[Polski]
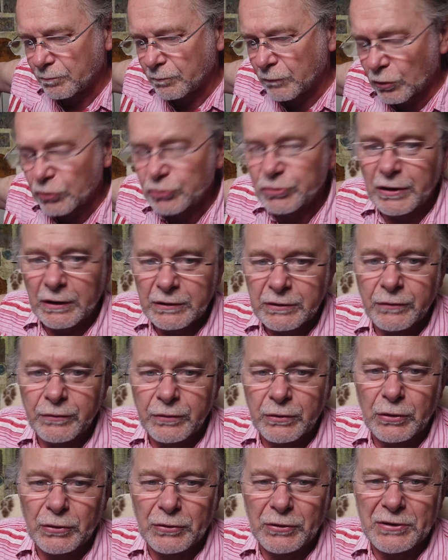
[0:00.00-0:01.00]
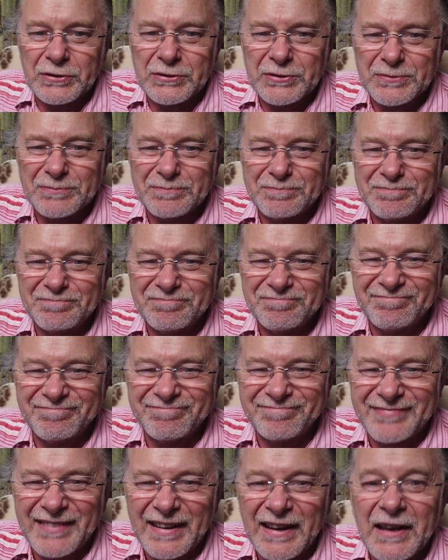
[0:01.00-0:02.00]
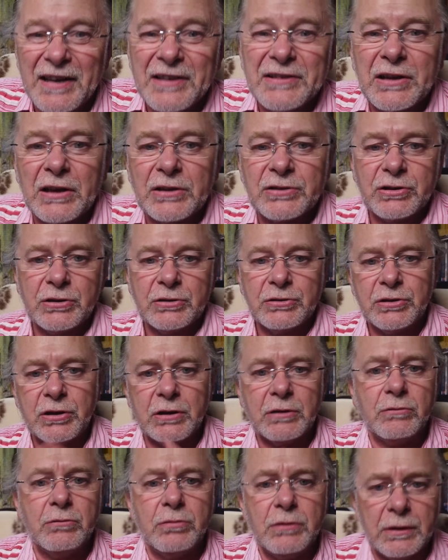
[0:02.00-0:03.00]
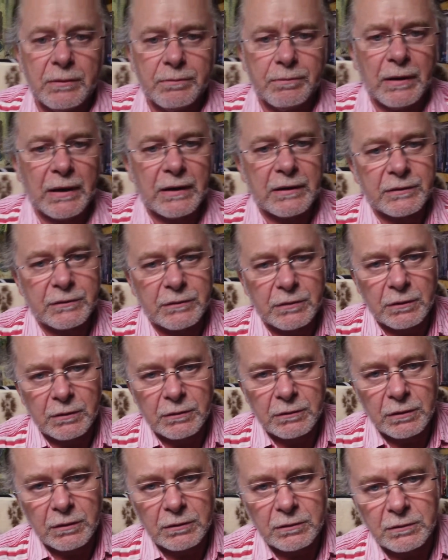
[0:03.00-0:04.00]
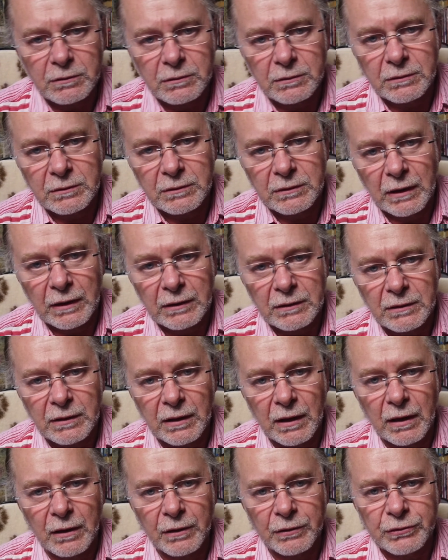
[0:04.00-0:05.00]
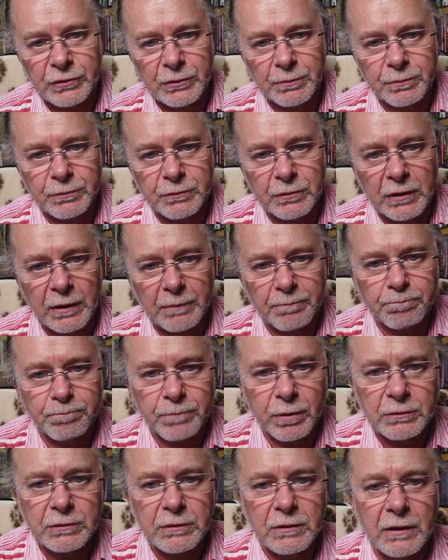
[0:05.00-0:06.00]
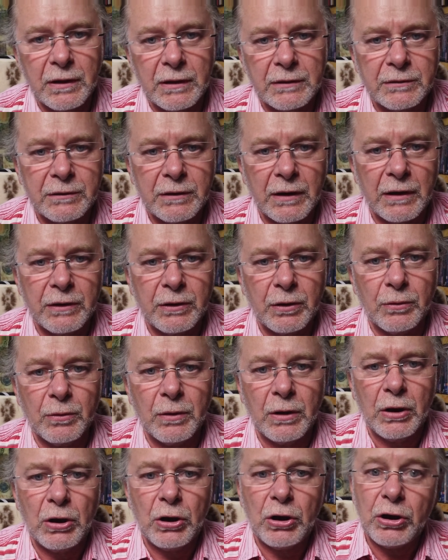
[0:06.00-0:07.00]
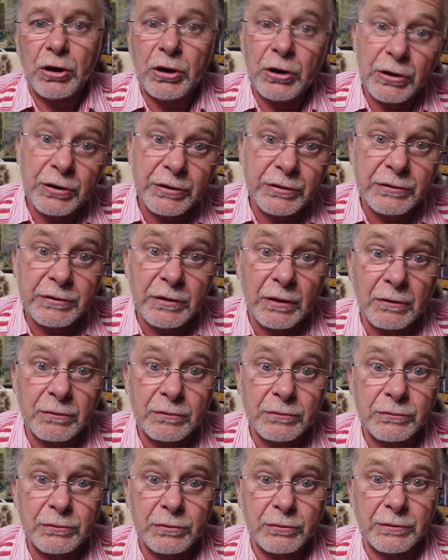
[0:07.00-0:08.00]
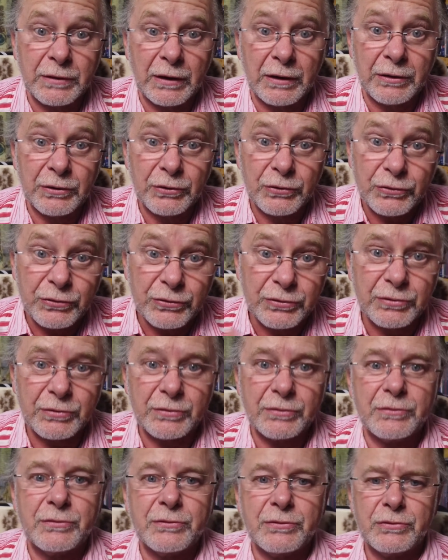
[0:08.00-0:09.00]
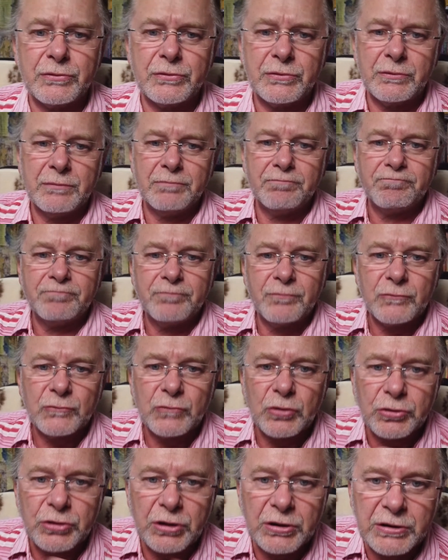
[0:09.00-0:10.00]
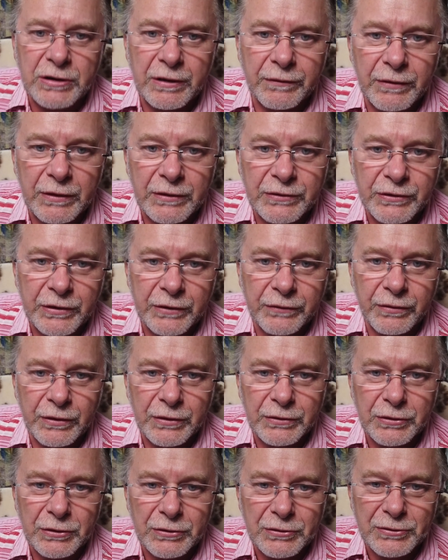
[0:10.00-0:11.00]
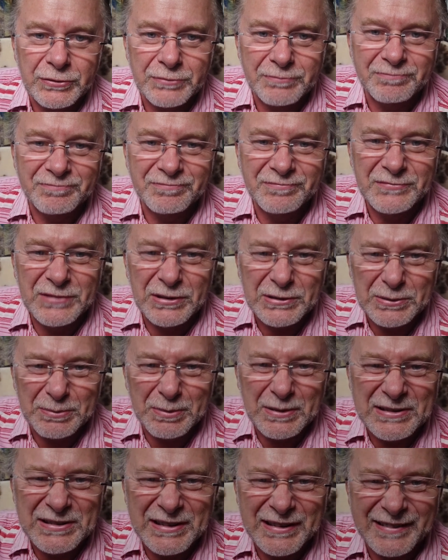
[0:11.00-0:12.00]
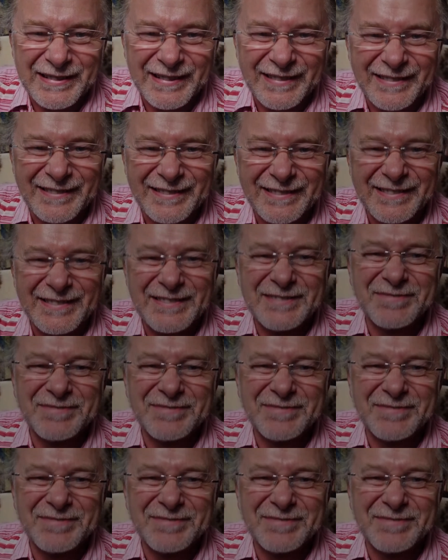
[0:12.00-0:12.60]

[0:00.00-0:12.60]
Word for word: można to wykonać. Także dziękuję bardzo i to tak dla osób, które podglądają i chcą tutaj troszeczkę więcej wiedzieć. Do zobaczenia.